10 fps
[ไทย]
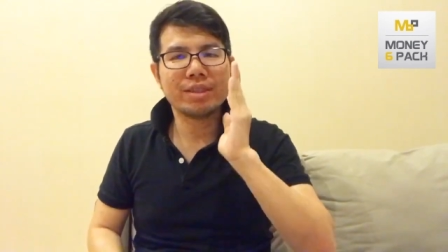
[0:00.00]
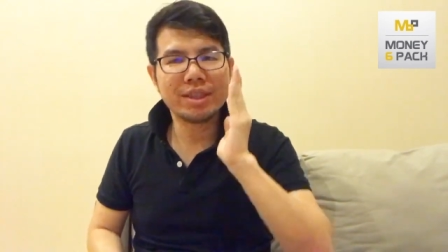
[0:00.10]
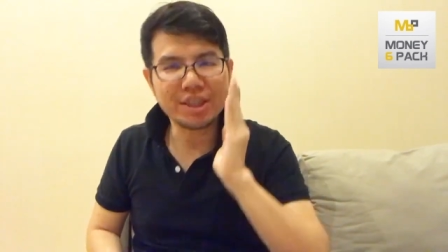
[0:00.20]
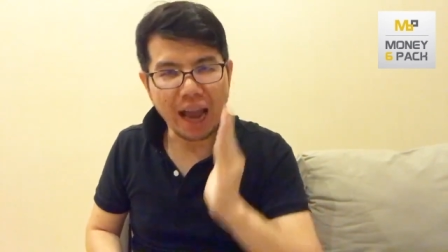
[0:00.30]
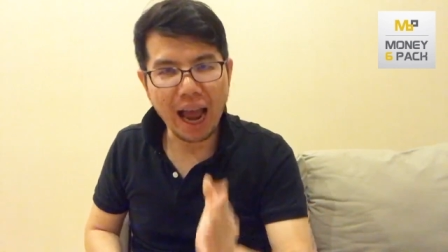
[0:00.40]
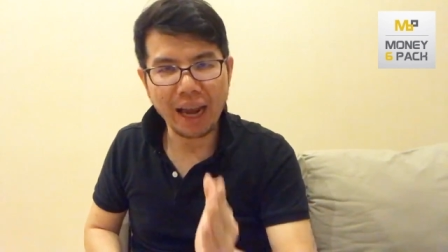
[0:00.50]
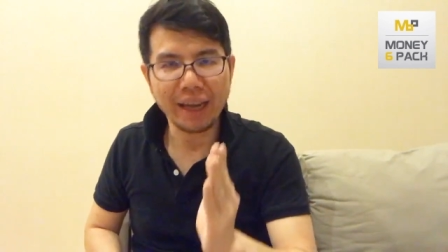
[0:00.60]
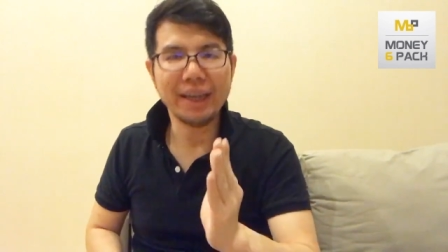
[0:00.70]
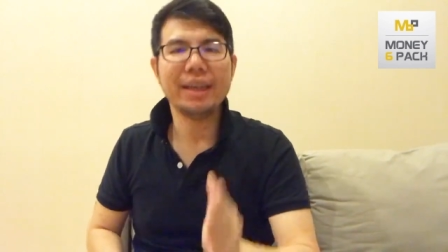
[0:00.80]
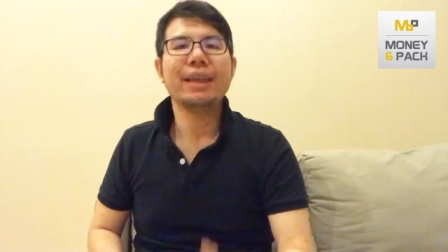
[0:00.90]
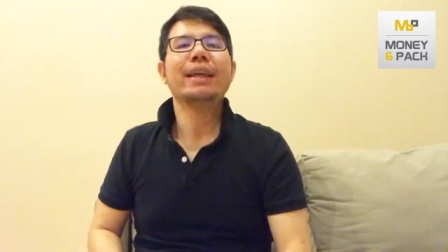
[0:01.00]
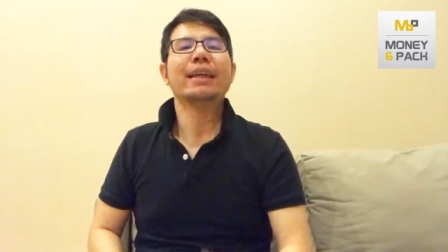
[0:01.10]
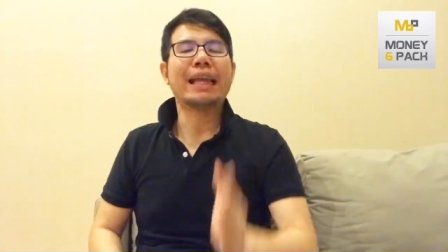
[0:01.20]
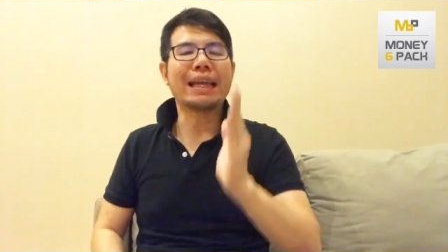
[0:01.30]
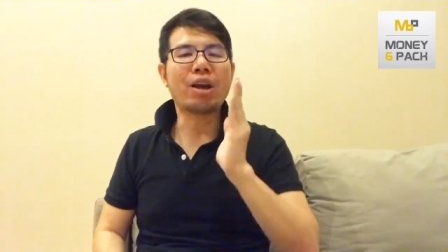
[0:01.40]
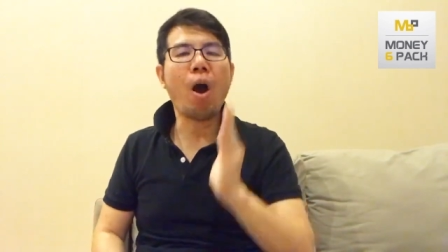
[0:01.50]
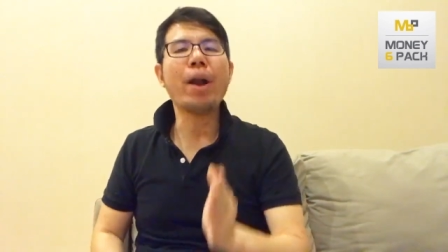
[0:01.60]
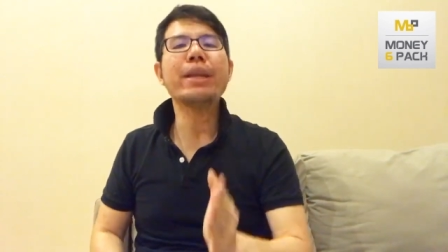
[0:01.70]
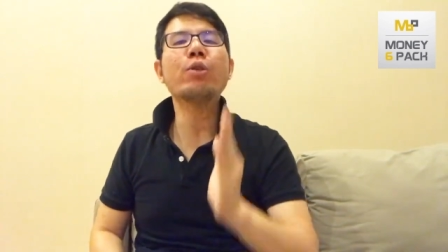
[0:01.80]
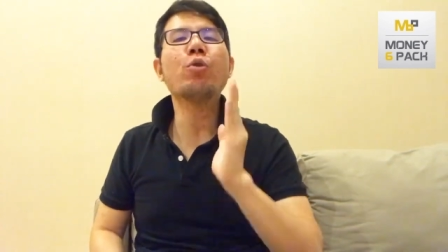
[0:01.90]
จ่ายในก้อน
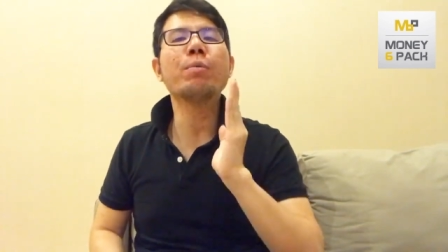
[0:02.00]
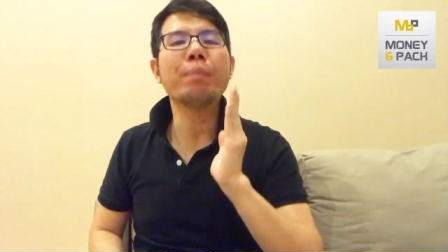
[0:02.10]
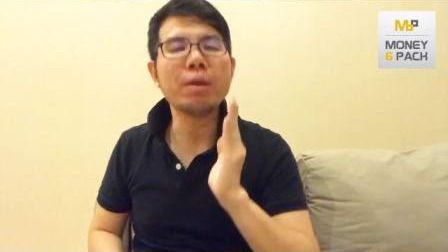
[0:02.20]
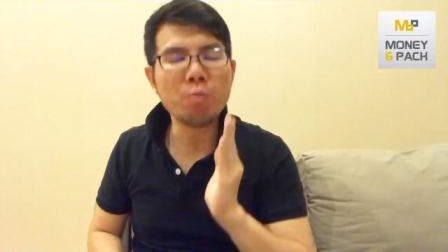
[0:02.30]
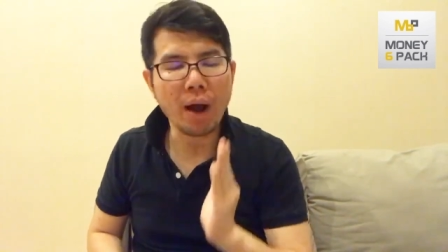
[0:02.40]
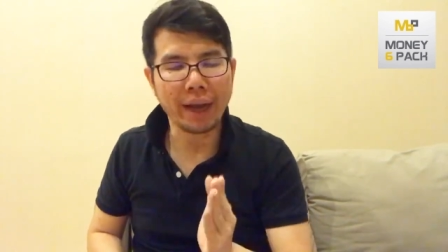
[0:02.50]
ที่คุณไม่ไหว